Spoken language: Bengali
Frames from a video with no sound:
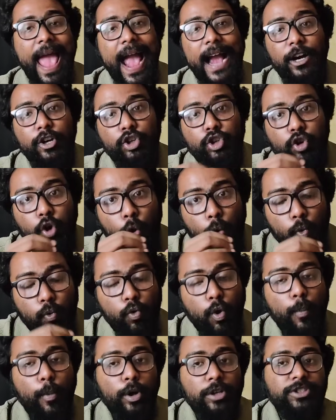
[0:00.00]
একশো
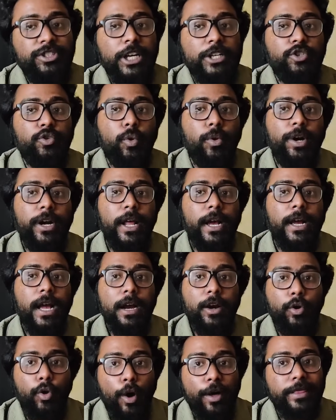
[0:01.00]
উনপঞ্চাশ কোটি টাকা
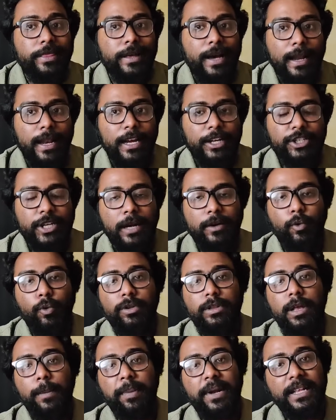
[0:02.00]
গ্রস কালেকশন
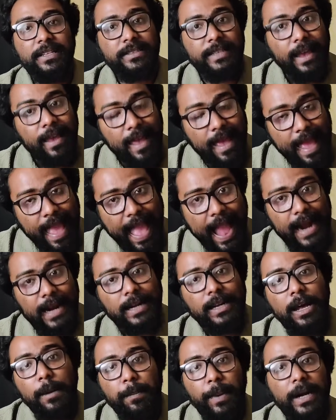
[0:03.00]
করতে পেরেছে
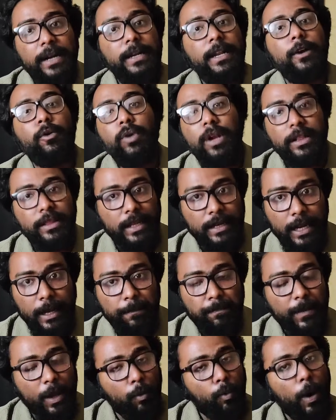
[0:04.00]
একটা পার্টিকুলার দিনে
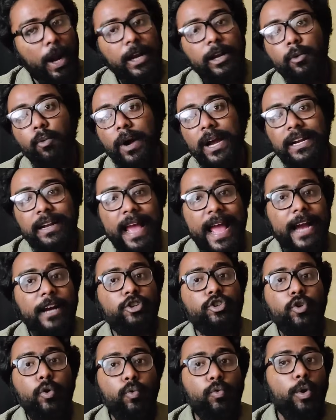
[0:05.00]
ওয়ার্ল্ড ওয়াইড
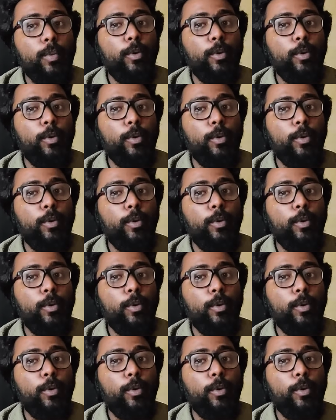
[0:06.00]
একশো